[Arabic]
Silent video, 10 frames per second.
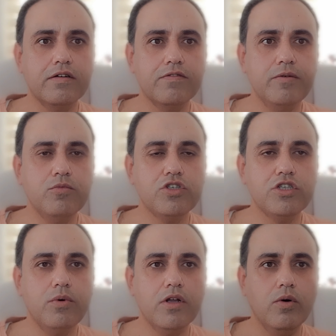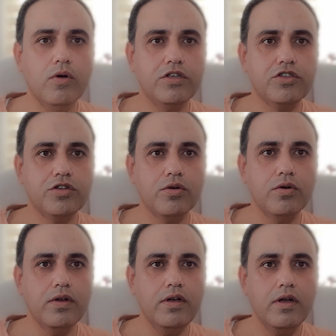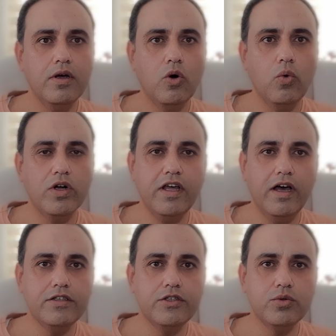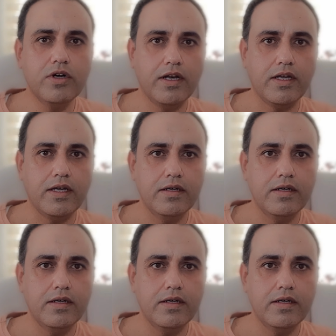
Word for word: في مستوى الكوليسترول هو الداء السكري